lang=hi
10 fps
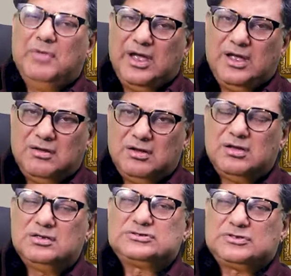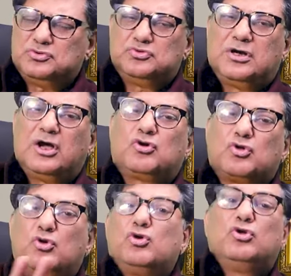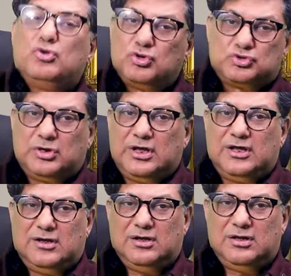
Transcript: मैं समझूंगा करोड़ों लोग जो हैं